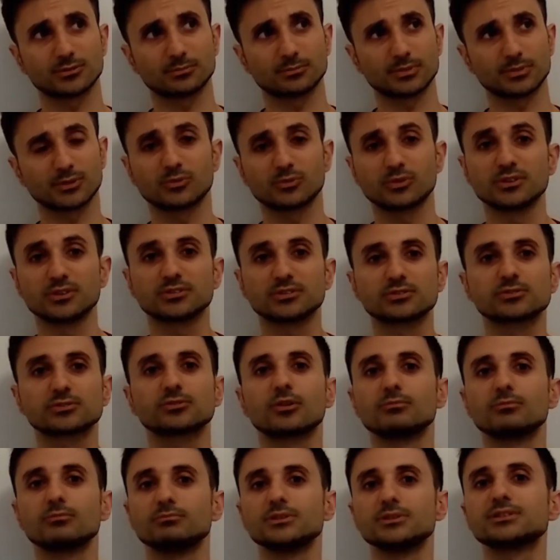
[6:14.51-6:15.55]
per questo
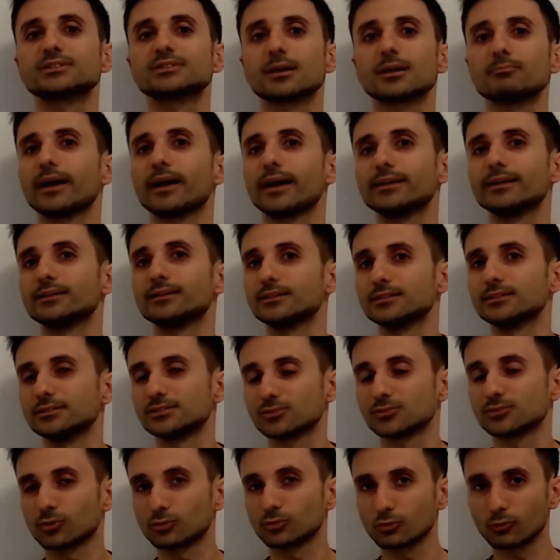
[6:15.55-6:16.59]
mi sta bene il
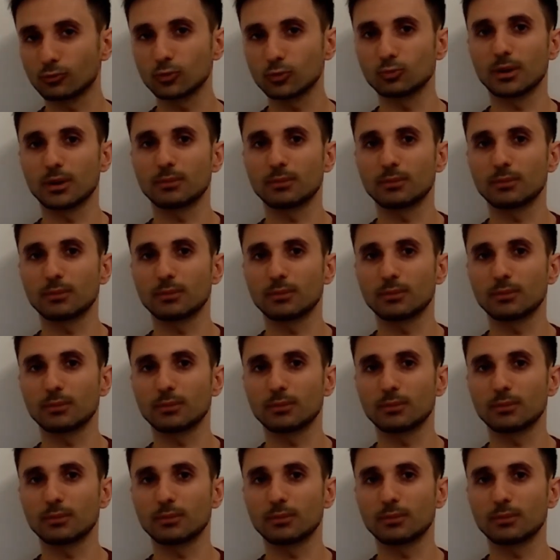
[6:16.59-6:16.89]
secondo volume,